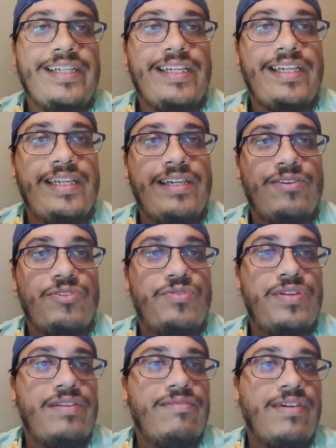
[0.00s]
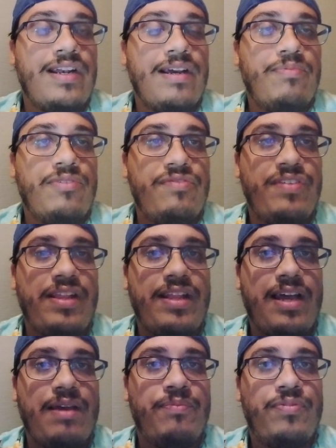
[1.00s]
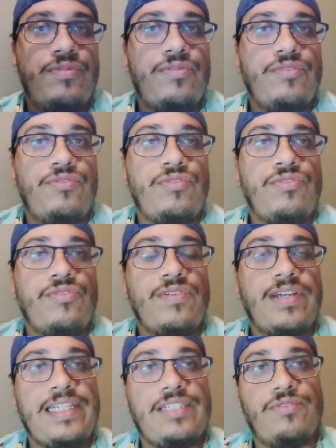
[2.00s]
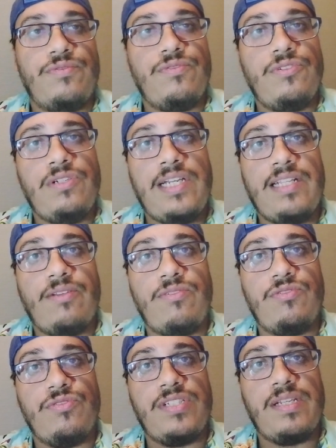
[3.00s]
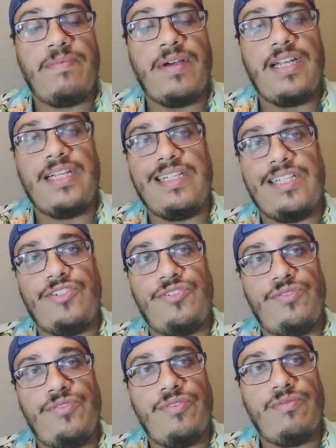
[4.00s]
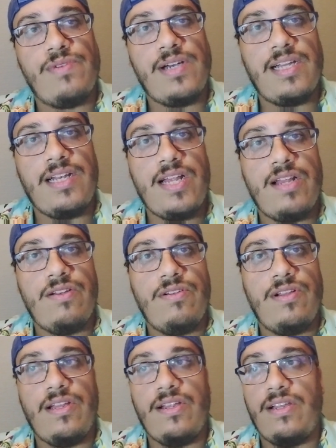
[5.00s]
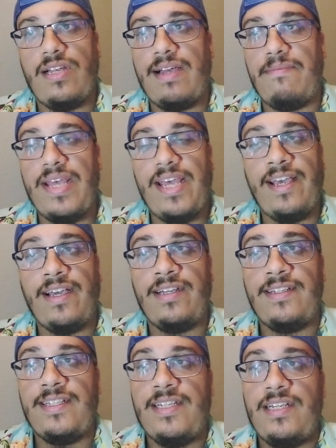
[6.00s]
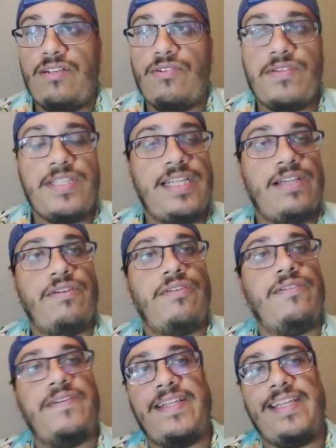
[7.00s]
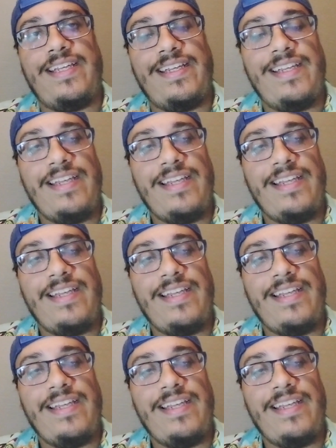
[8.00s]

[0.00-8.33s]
et ensuite voilà profiter un peu d'autres horizons, être ressourcé par la nature, voir la, mer, l'océan et,